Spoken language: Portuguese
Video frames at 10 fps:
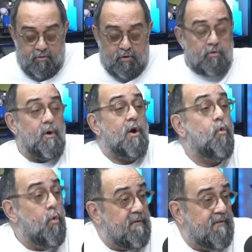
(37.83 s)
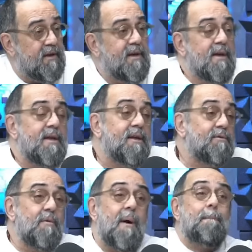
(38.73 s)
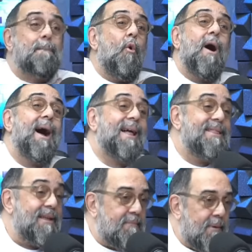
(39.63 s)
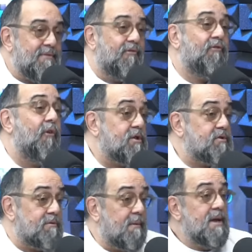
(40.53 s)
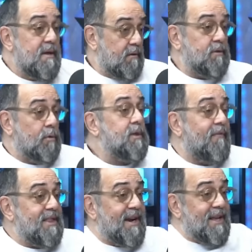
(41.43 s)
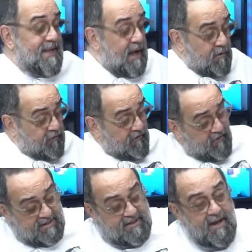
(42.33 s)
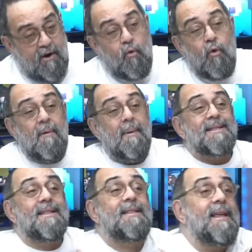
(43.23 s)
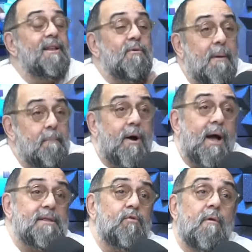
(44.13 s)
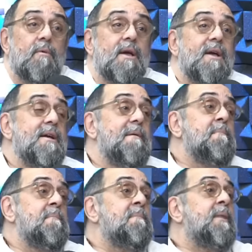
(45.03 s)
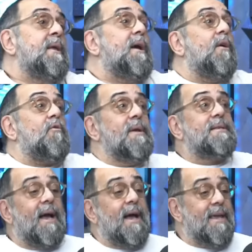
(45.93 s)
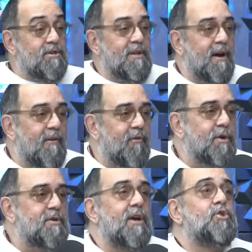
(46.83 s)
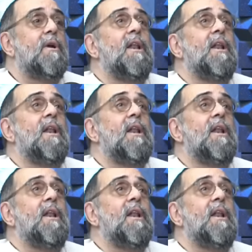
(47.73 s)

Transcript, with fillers: a gente se encontrou numa curva. Eu dei uma porrada, mas forte, que eu, eu, eu tava atrasado, eu fui fazer a curva, mas dei-lhe uma porrada no ombro. Eu comecei a rir de nervoso, eu